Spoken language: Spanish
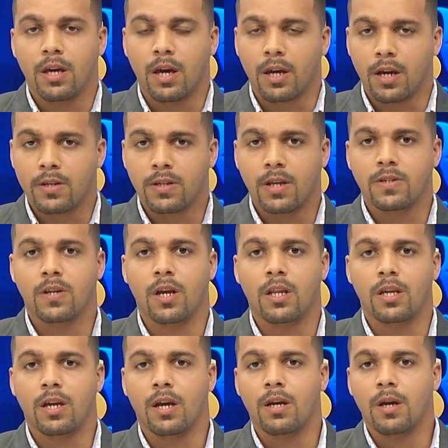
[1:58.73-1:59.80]
en esta
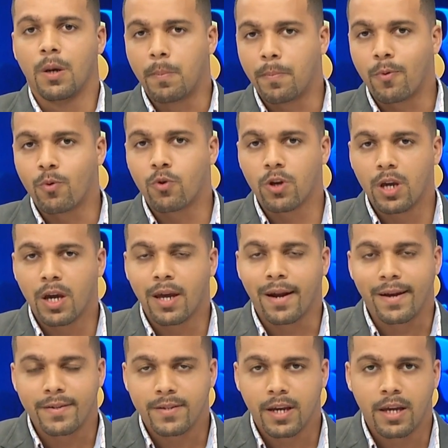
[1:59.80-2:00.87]
serie
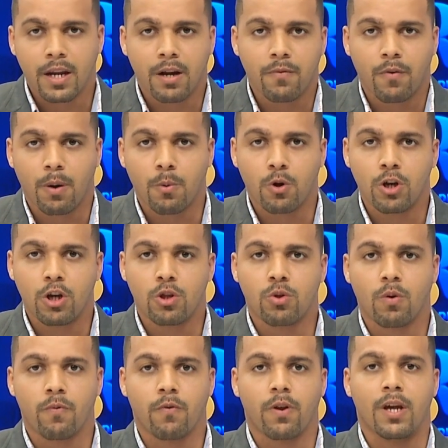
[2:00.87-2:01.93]
pudiera ser el
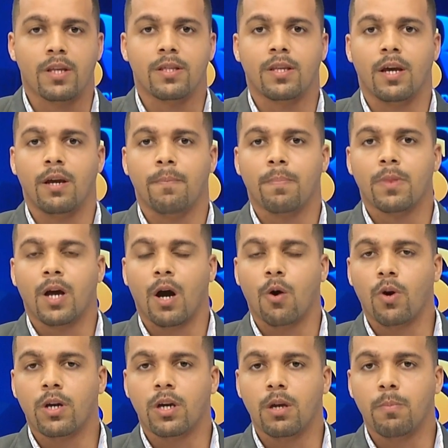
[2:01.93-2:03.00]
favorito frente a
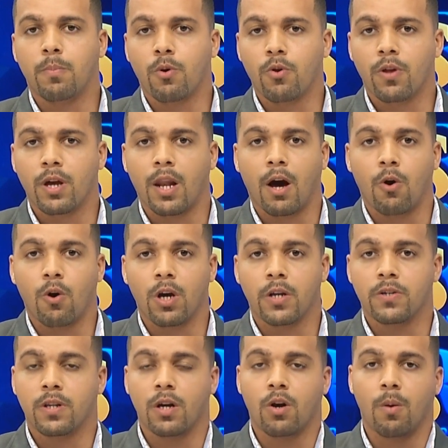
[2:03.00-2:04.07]
equipo de la
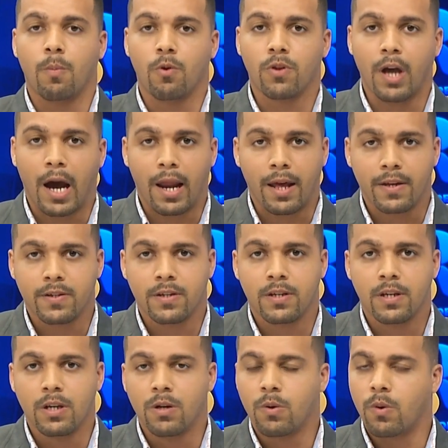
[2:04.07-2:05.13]
oeste como Dallas,
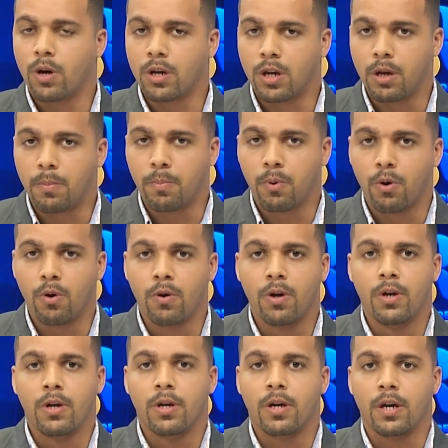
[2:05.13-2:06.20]
un equipo
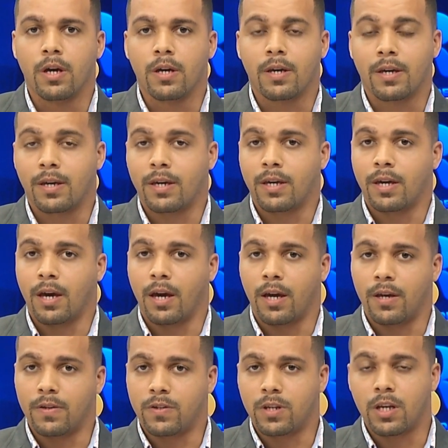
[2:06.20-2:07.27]
eh,
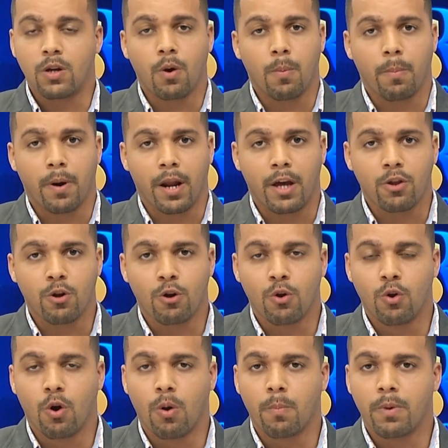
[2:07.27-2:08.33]
que si comparando los
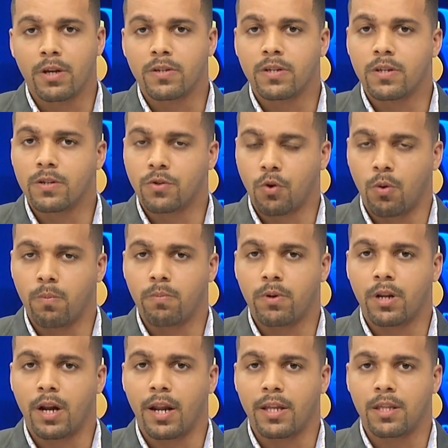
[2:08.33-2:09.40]
nombres son
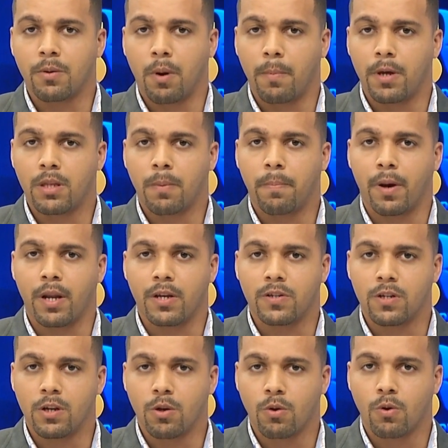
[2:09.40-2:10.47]
relativamente
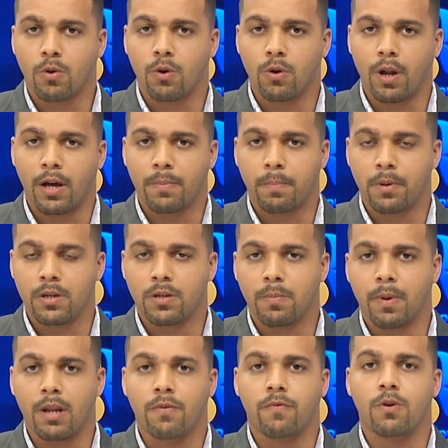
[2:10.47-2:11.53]
parecidos con las
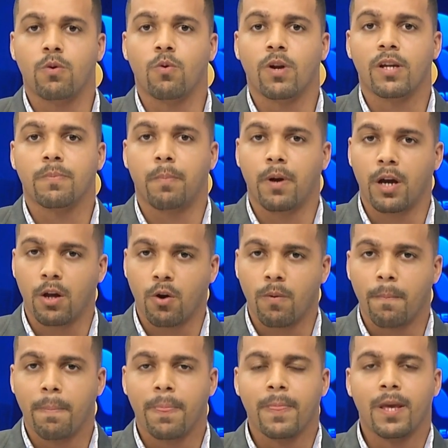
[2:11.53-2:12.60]
principales figuras,
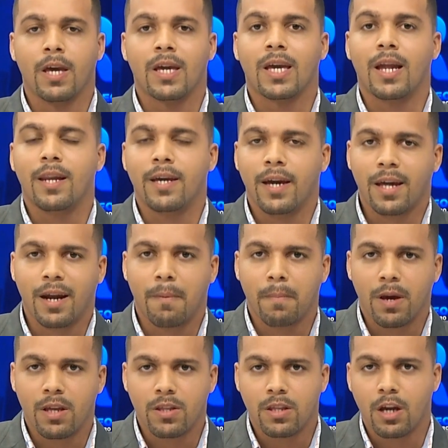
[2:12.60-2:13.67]
pero que
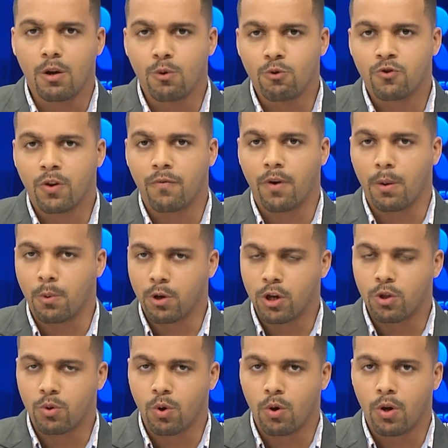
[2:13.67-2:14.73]
ligeramente luce
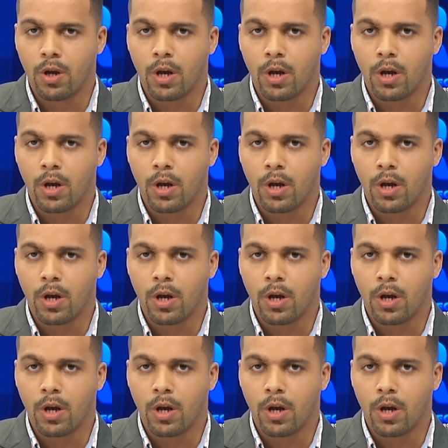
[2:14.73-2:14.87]
favorito